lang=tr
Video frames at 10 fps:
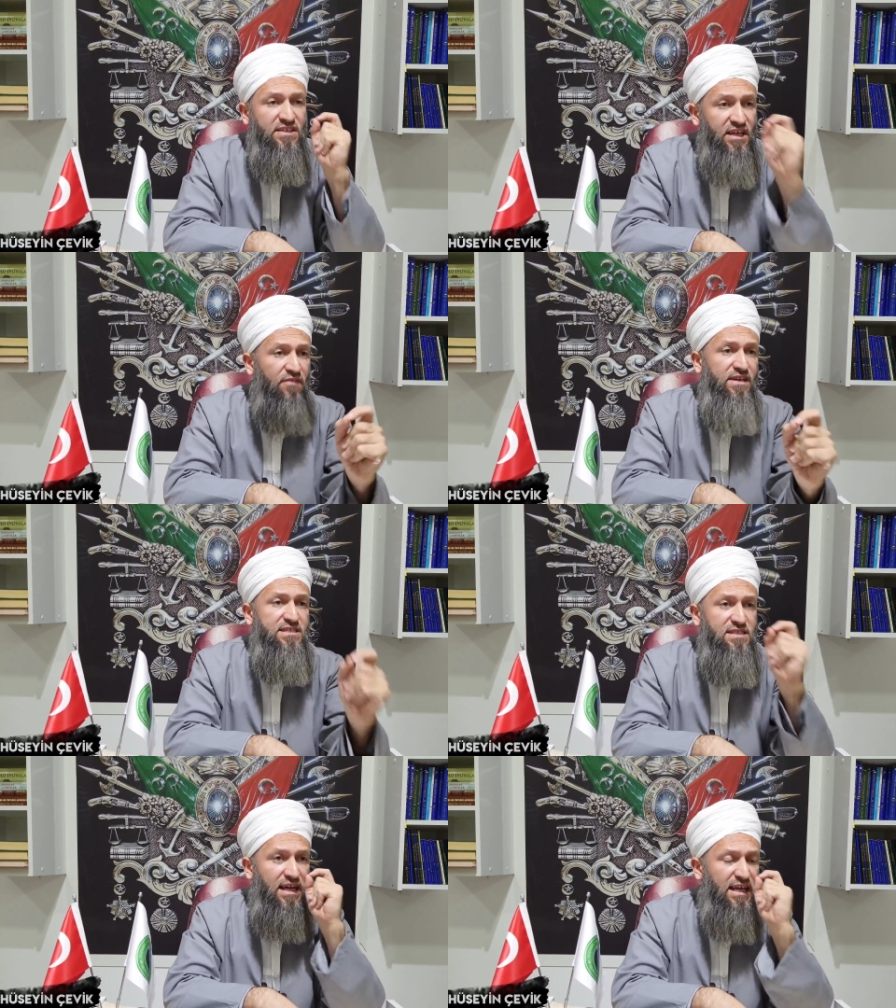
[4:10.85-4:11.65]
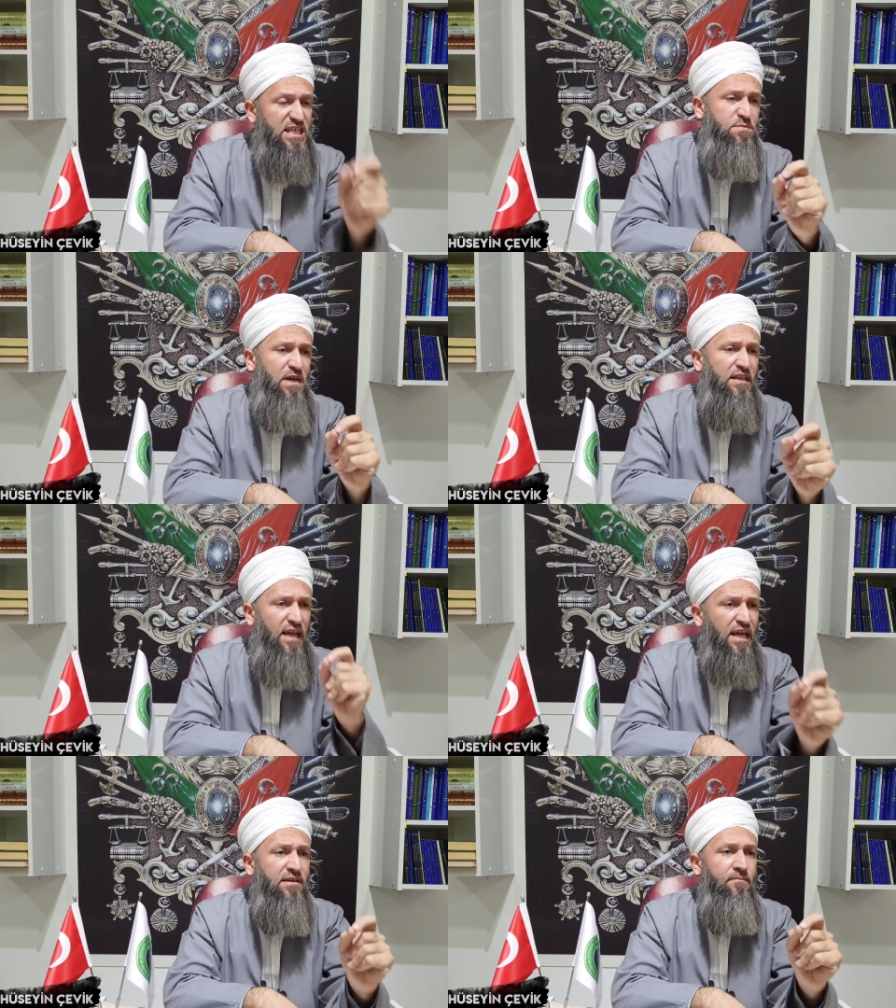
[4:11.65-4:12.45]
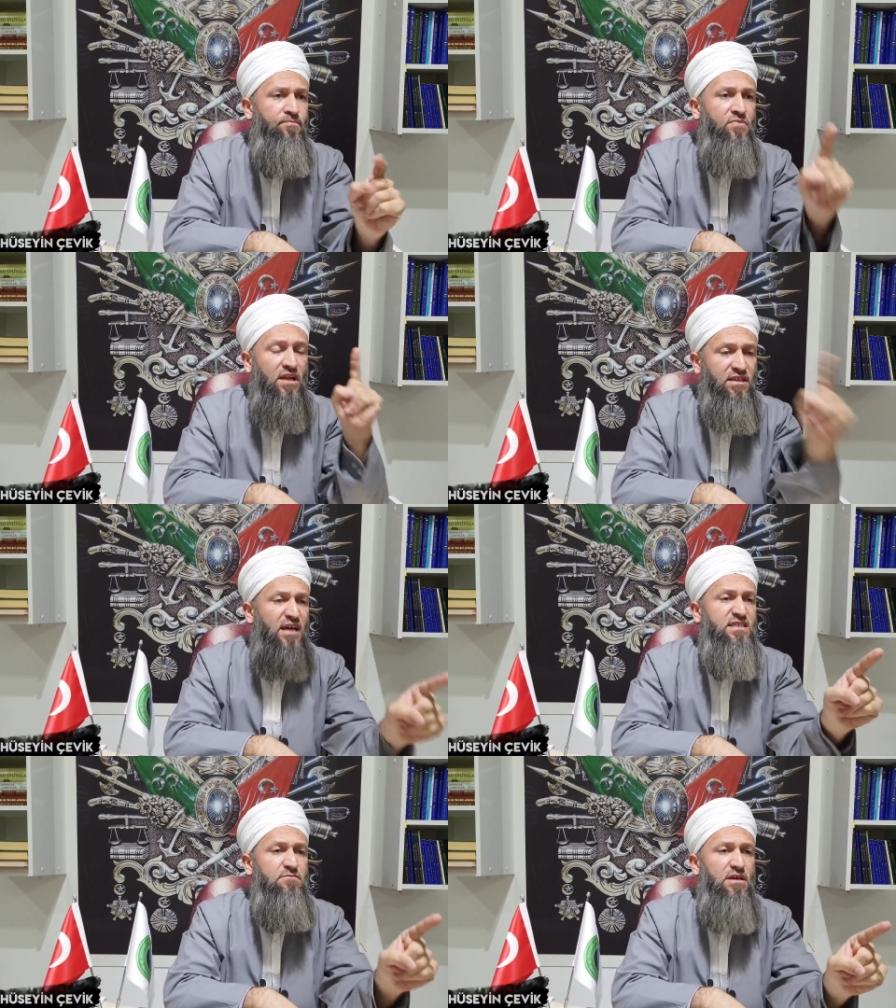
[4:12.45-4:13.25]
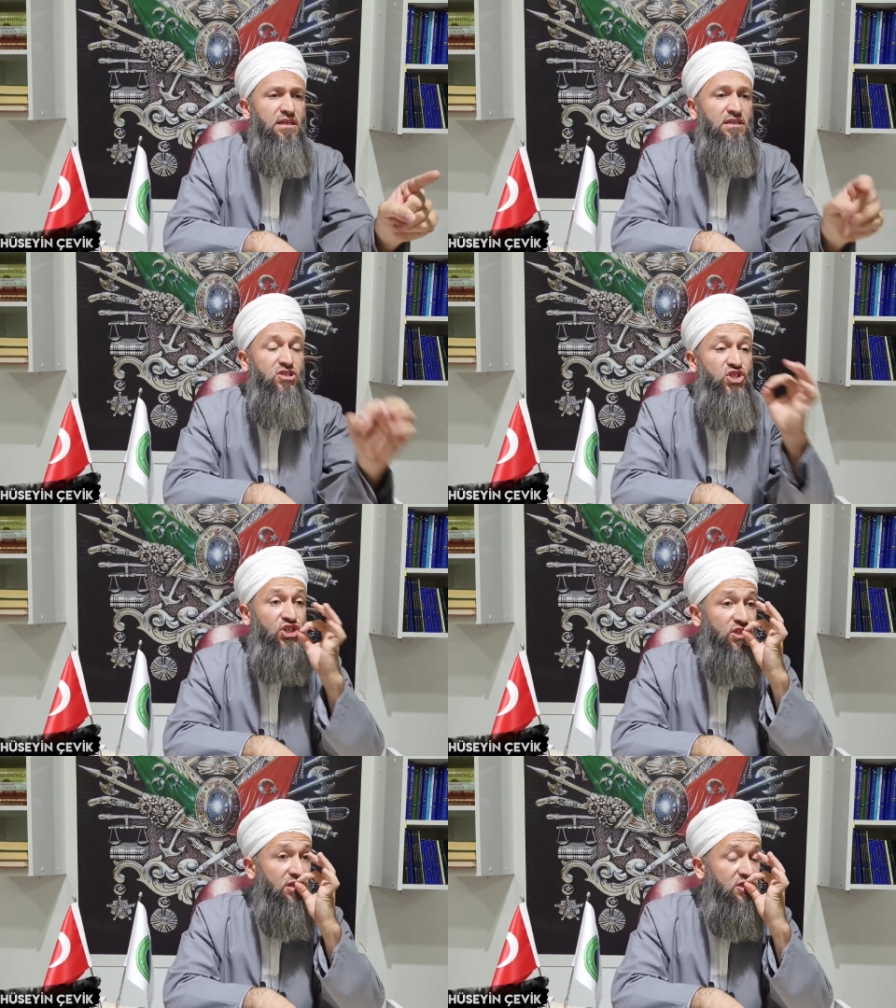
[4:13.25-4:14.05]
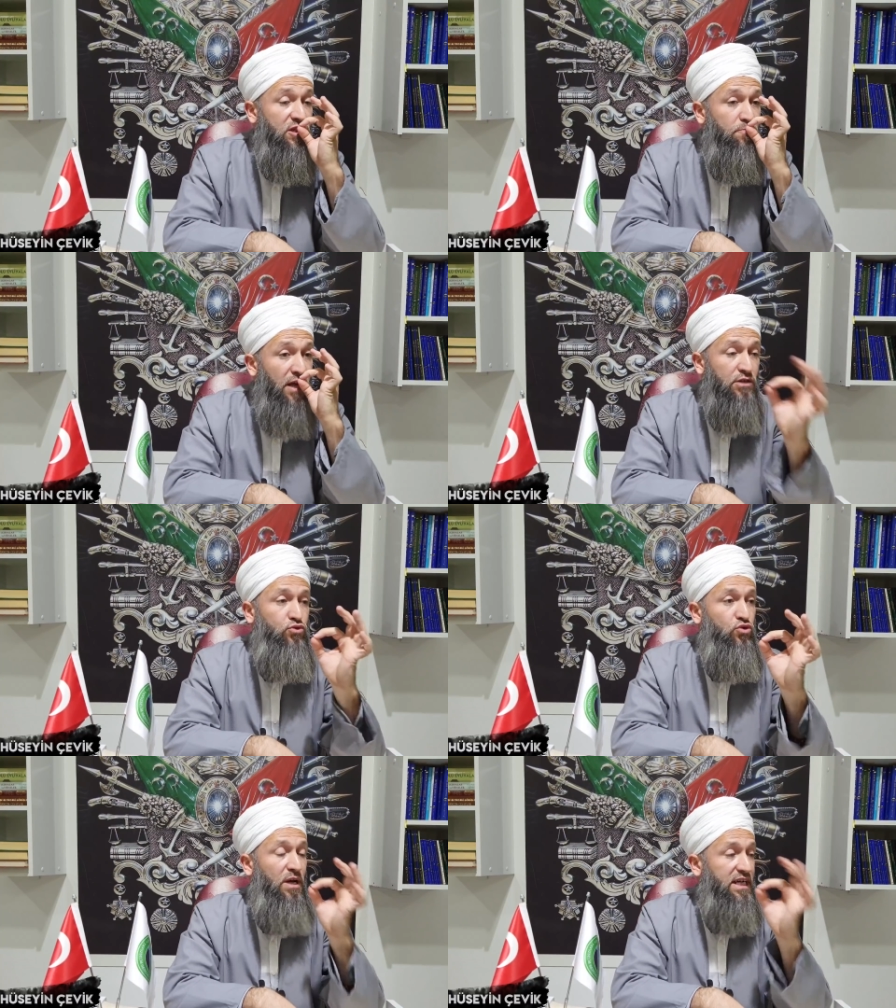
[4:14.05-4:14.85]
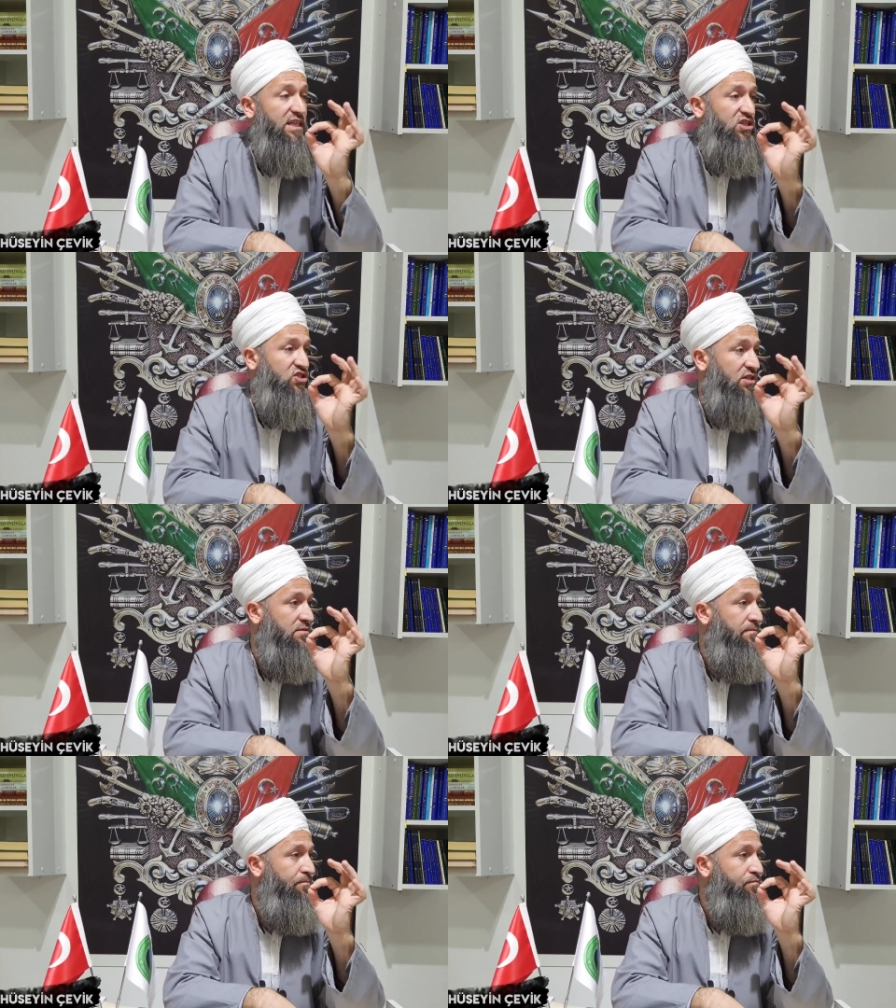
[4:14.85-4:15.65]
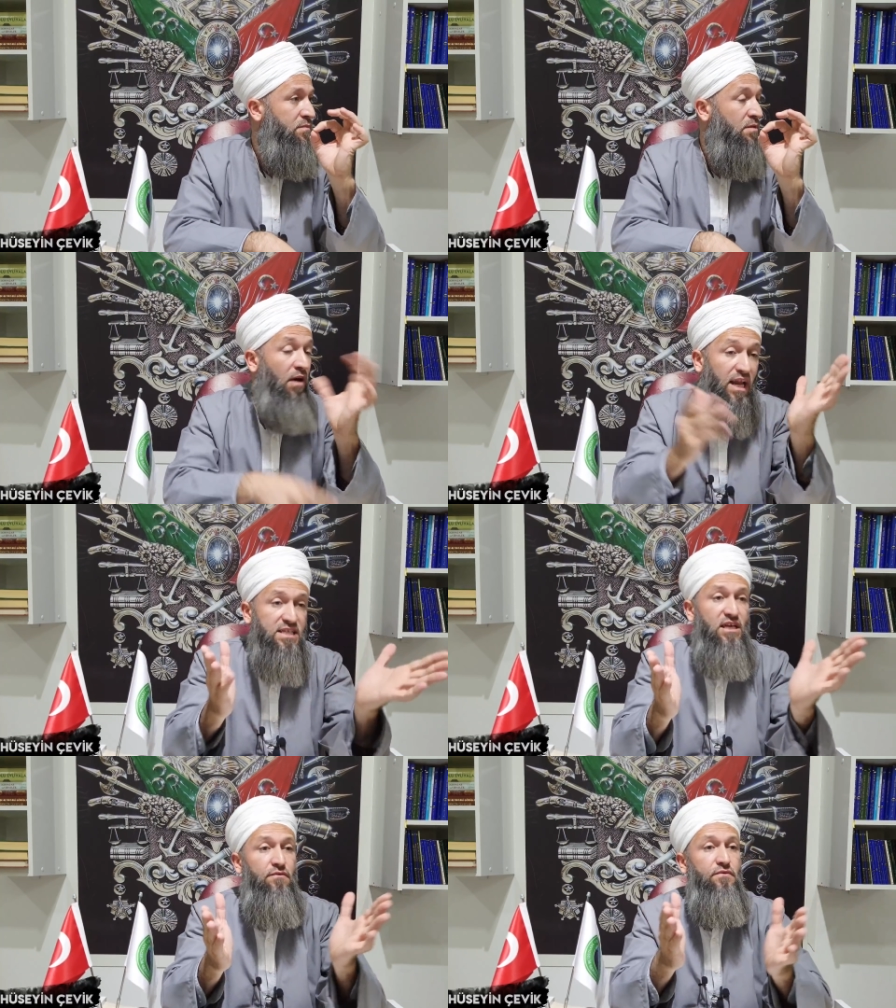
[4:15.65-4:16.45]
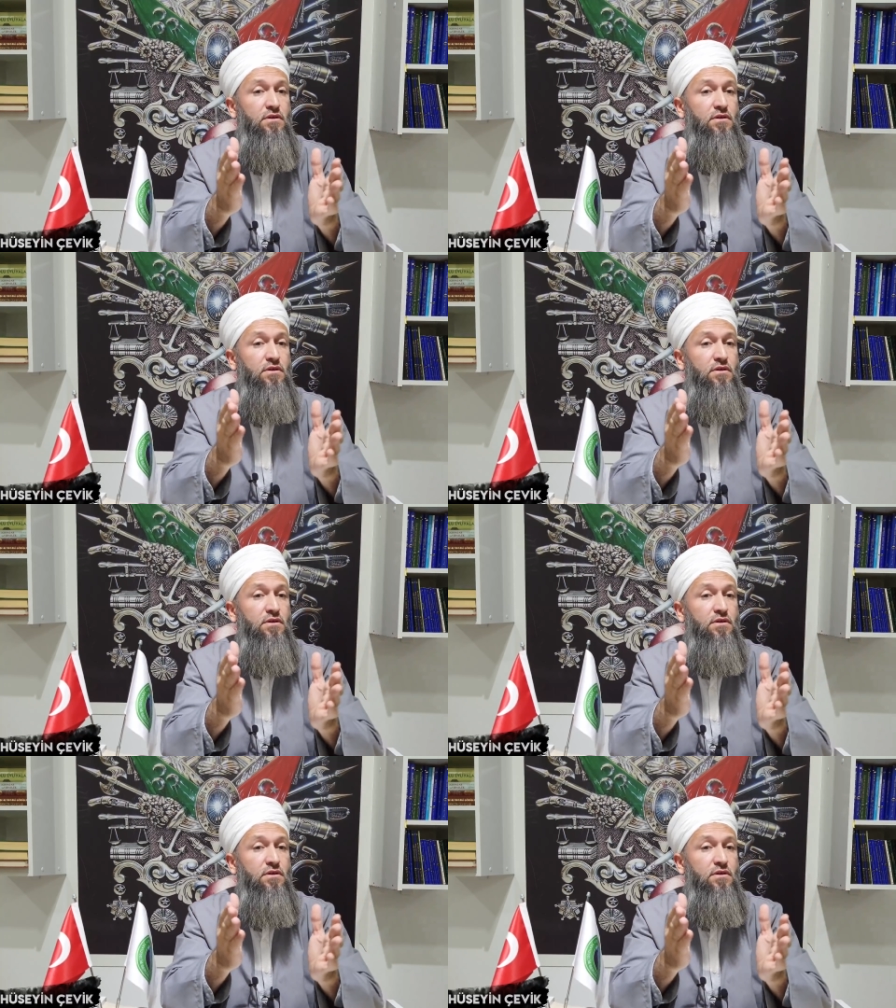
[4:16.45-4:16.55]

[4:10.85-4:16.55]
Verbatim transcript: Travestiler, lezbiyenler Taksim meydanında çırılçıplak diyorum arkadaşlar. Maalesef.